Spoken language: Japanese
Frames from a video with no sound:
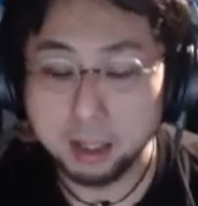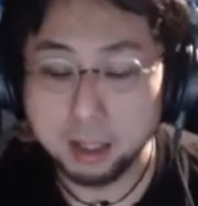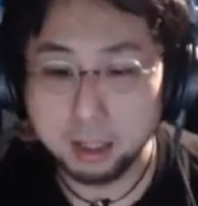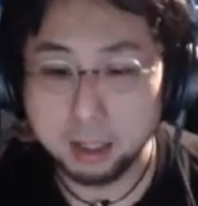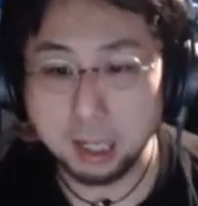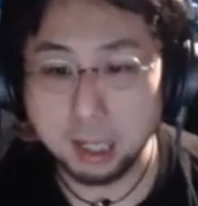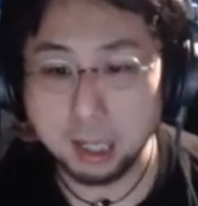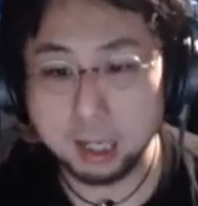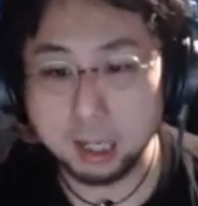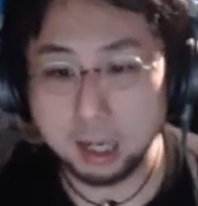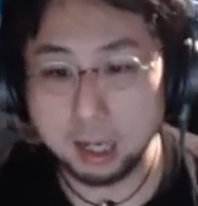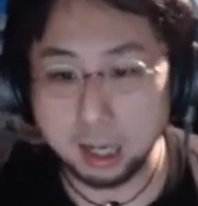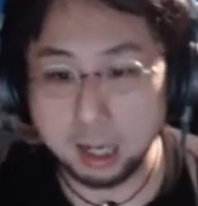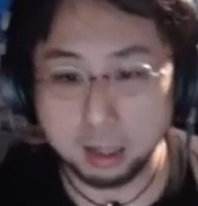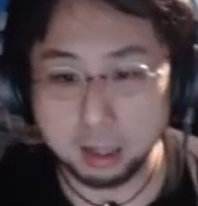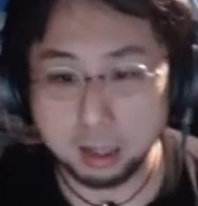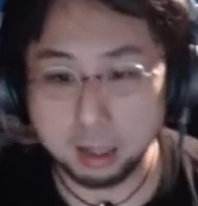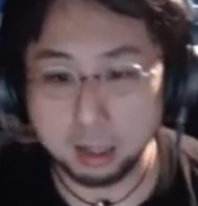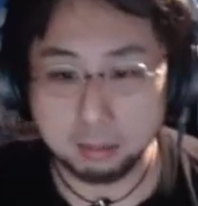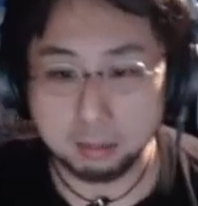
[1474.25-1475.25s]
なんか、
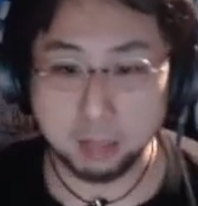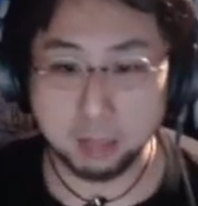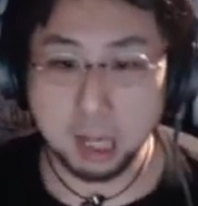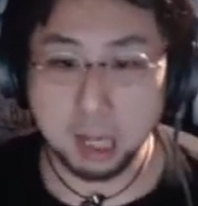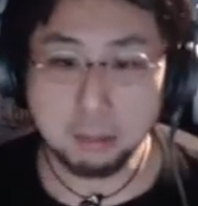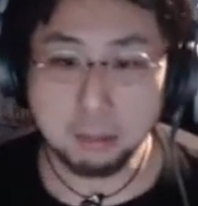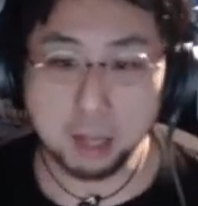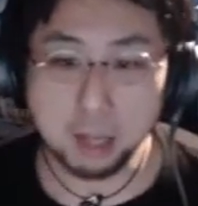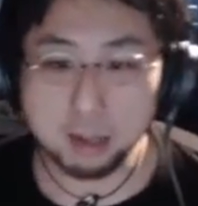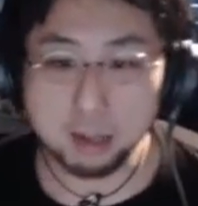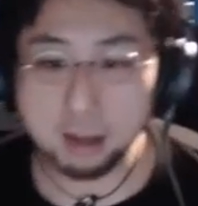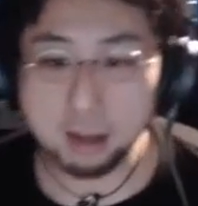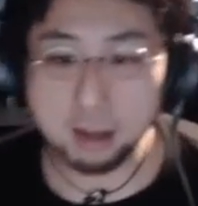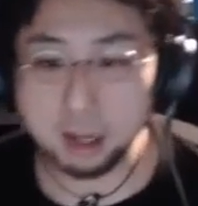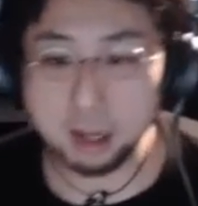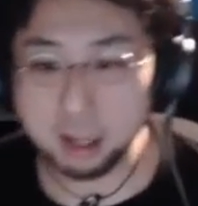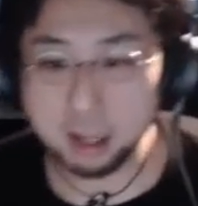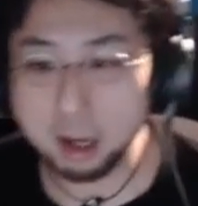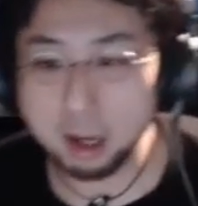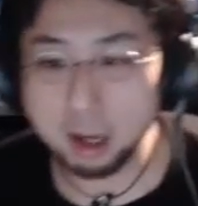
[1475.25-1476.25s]
金梅さんが
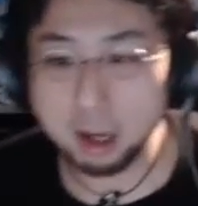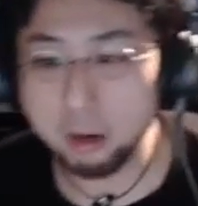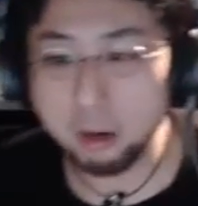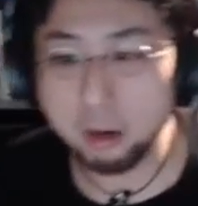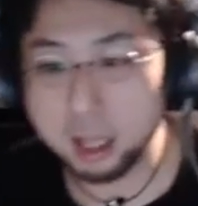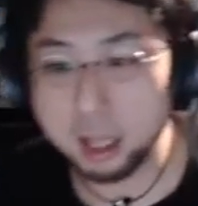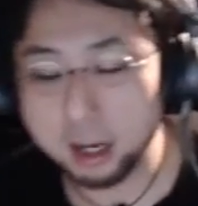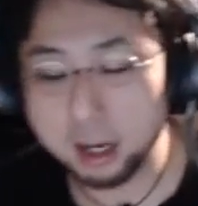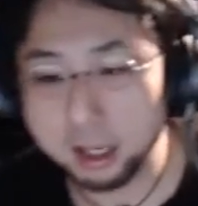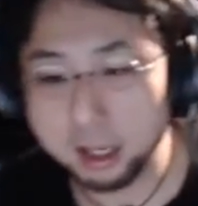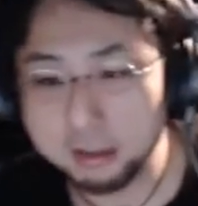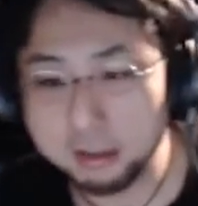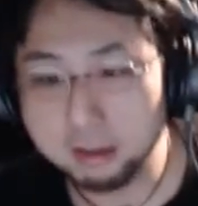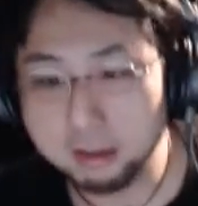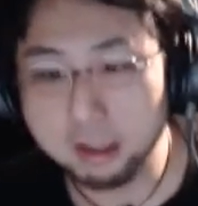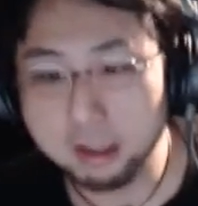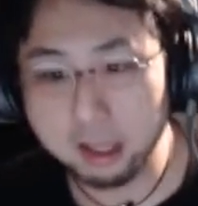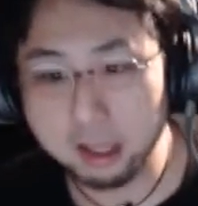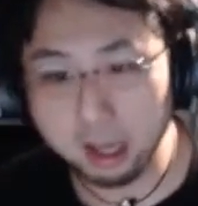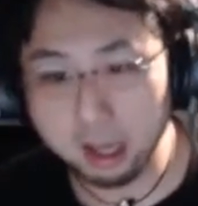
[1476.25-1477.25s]
名古屋でやらかしすぎ
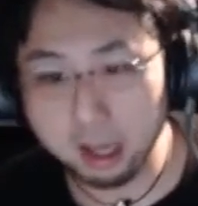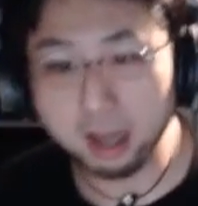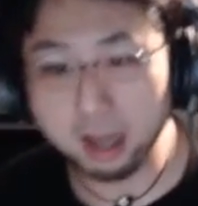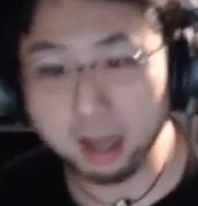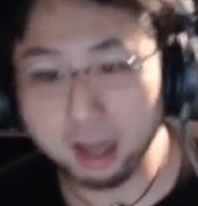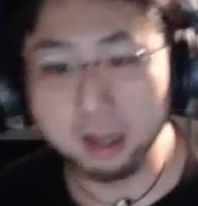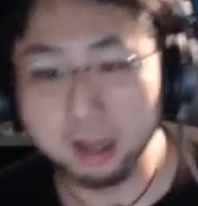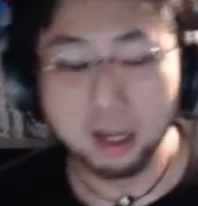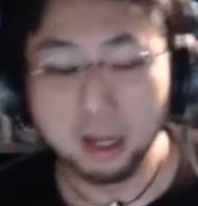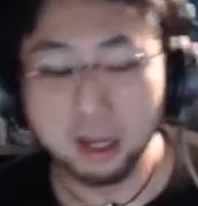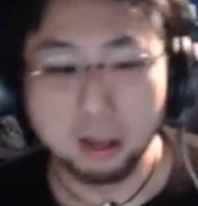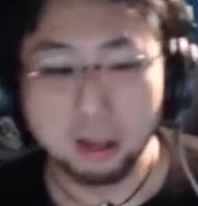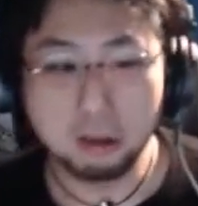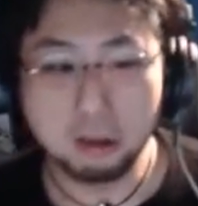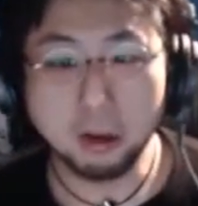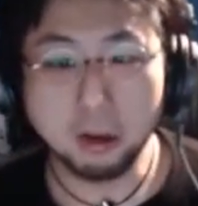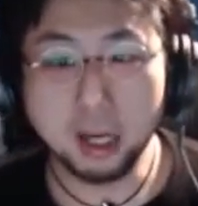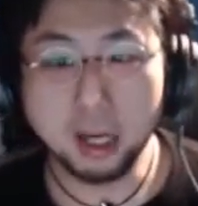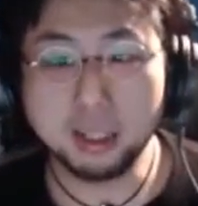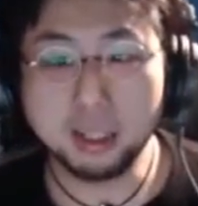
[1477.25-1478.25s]
て、外
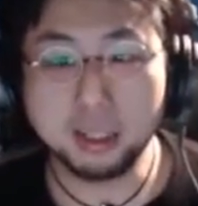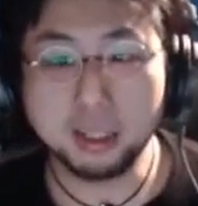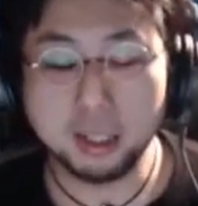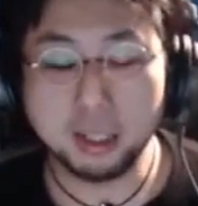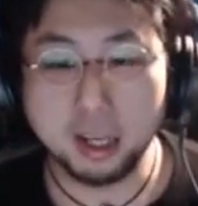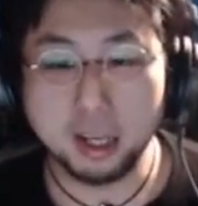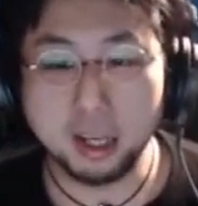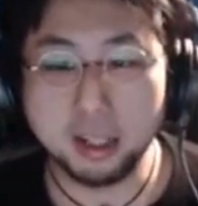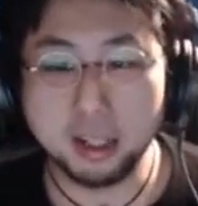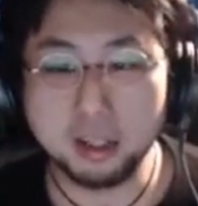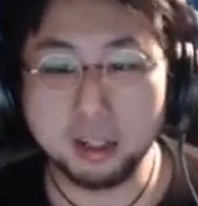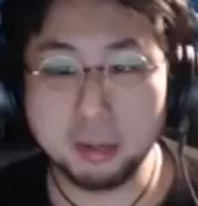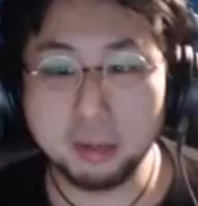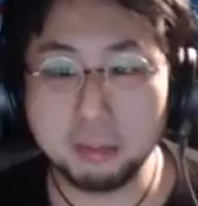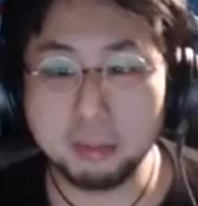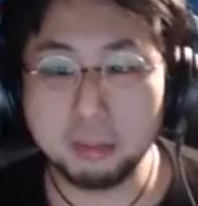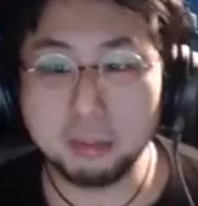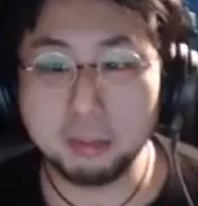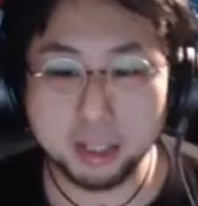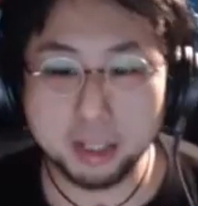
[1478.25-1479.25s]
配信が一番
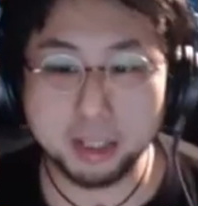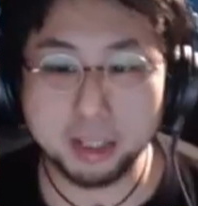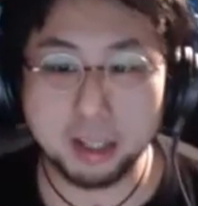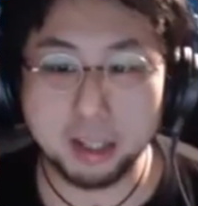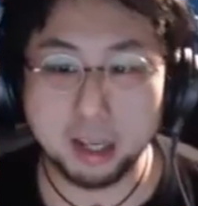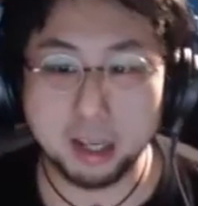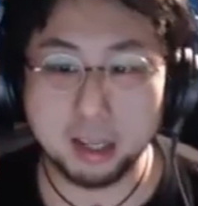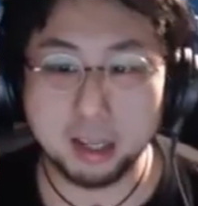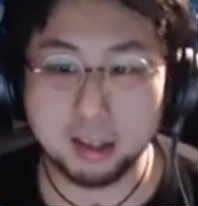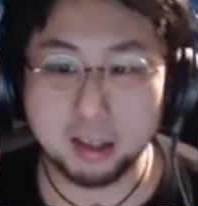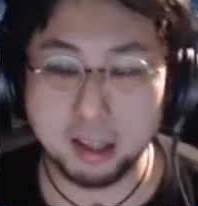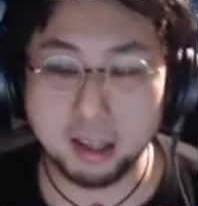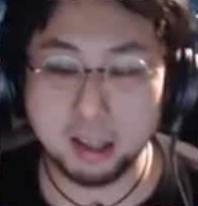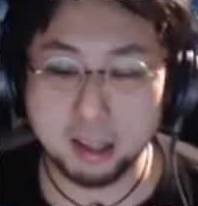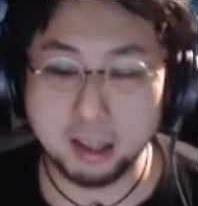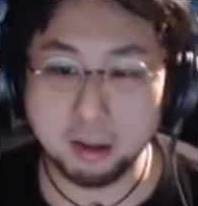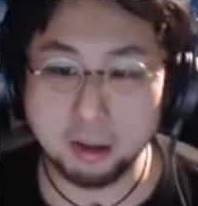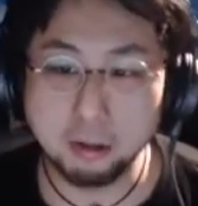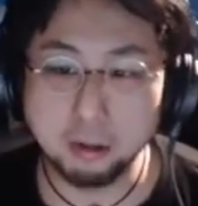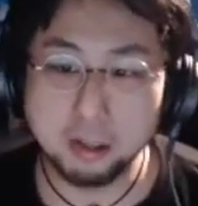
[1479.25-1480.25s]
厳しい駅って日
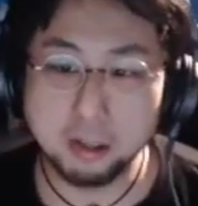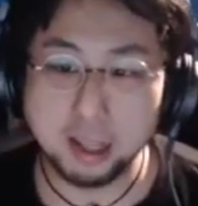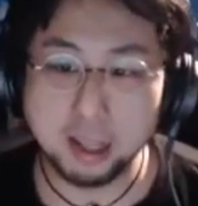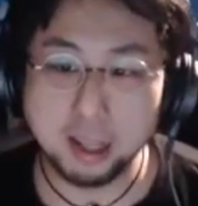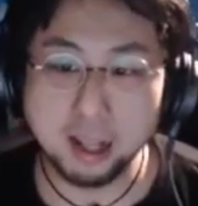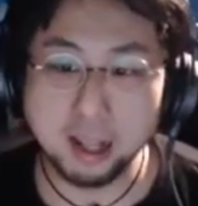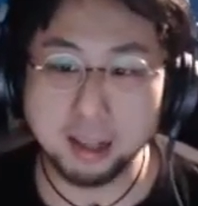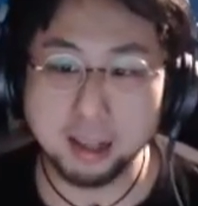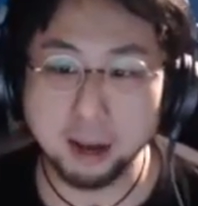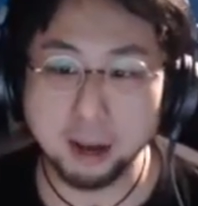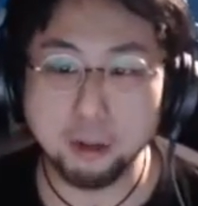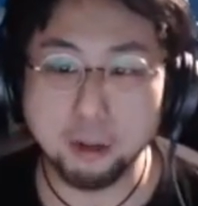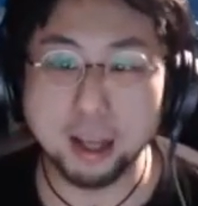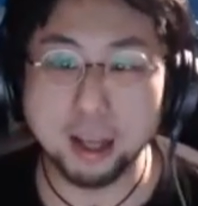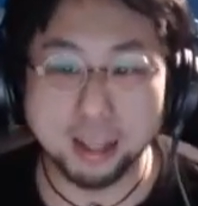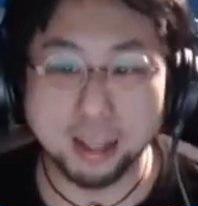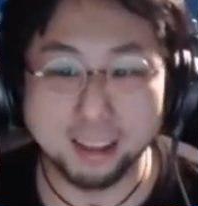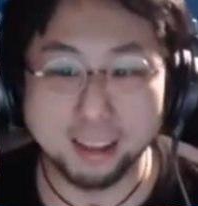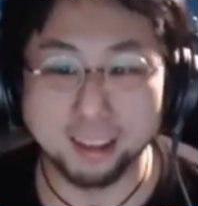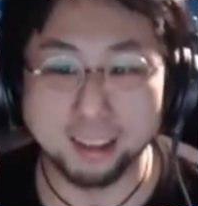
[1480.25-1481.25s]
本でな、名古屋な
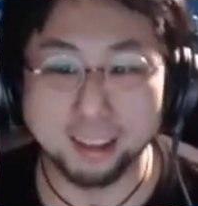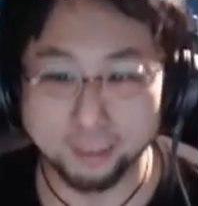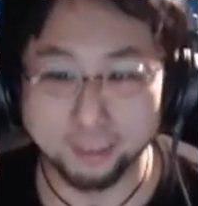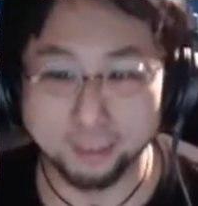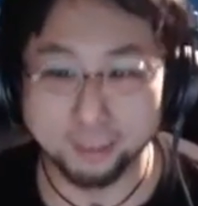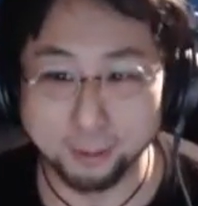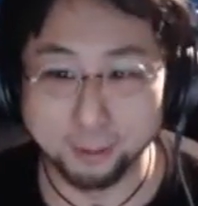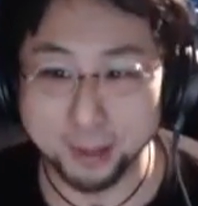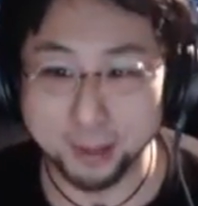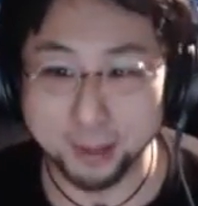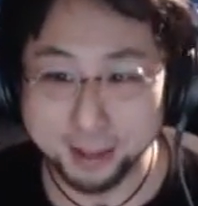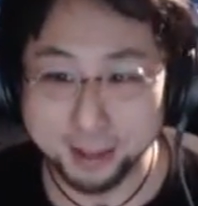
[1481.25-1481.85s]
んだよ、本当に。